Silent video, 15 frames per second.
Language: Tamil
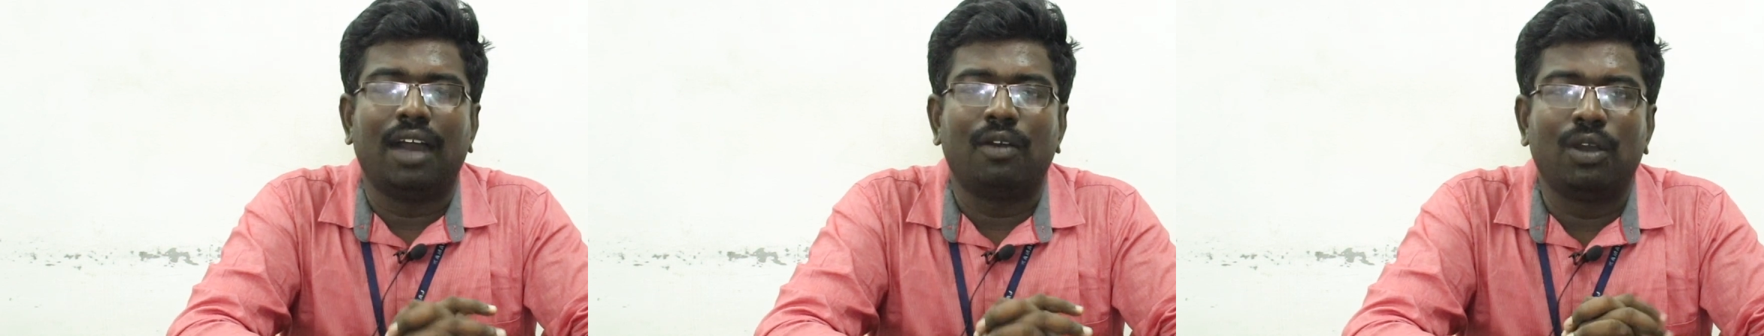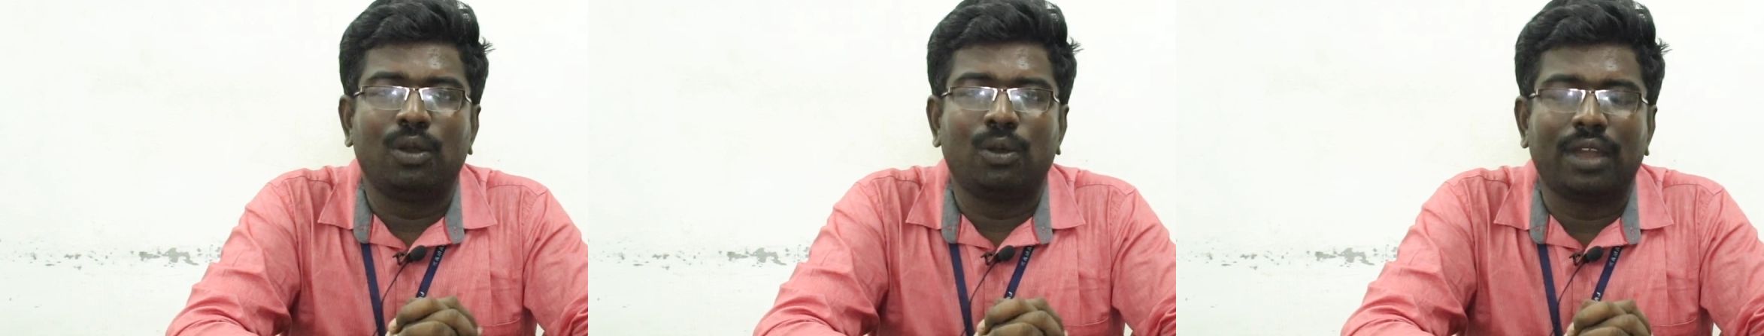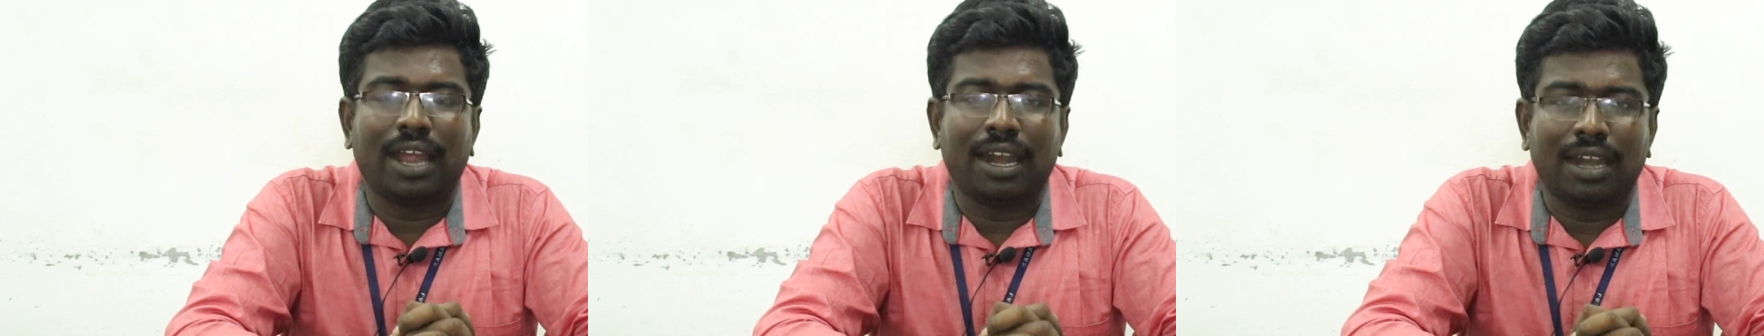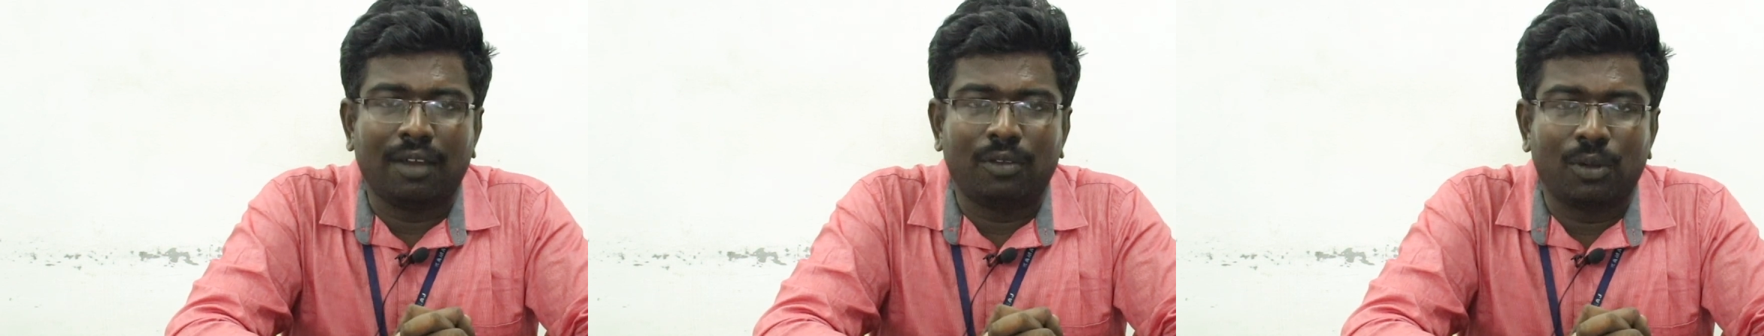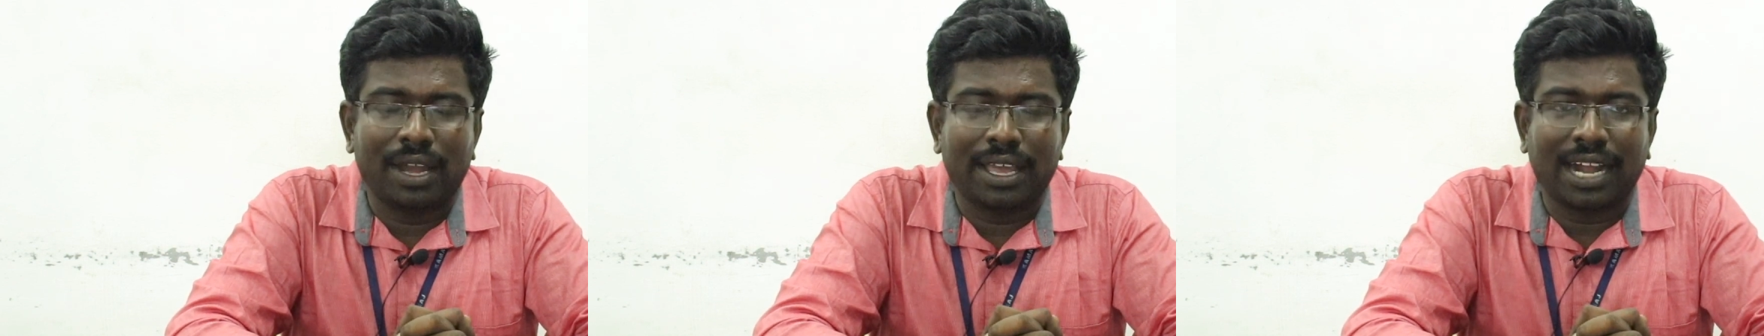அவளுடைய
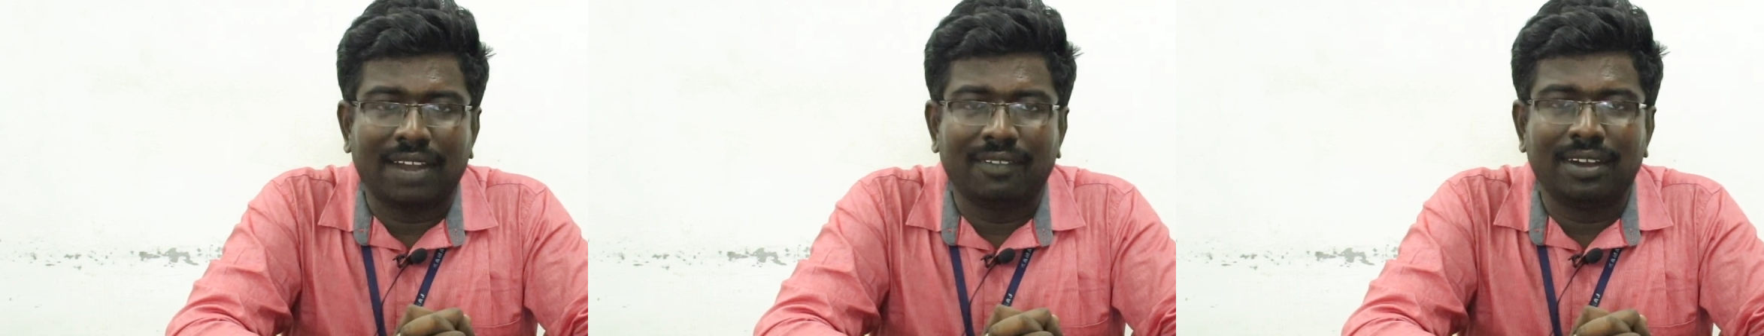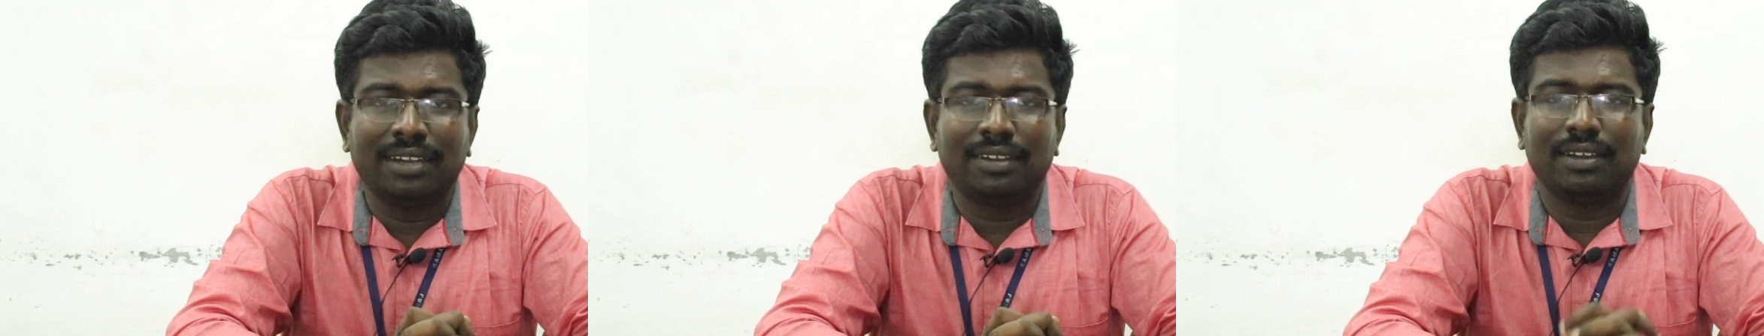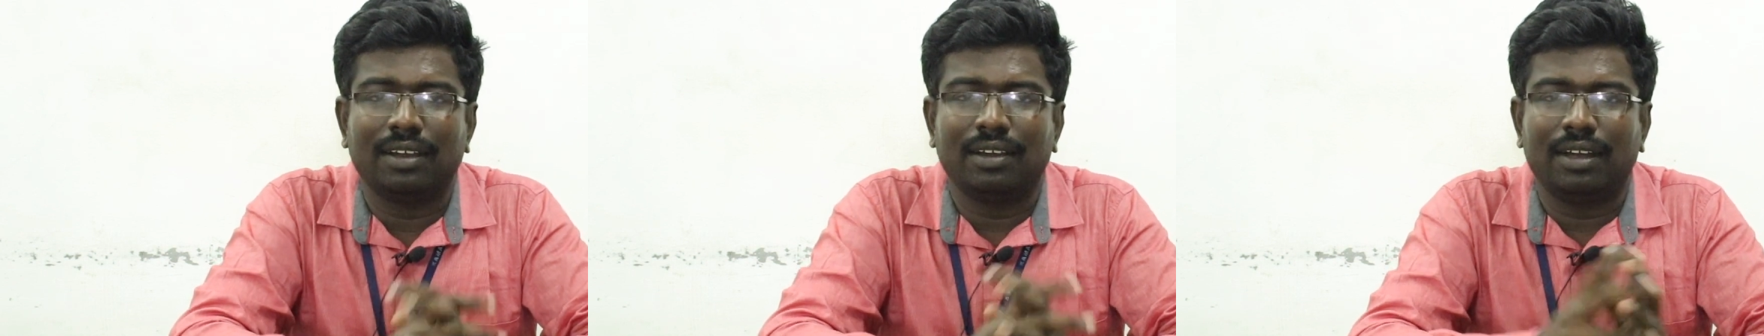அவனுடைய கணவன்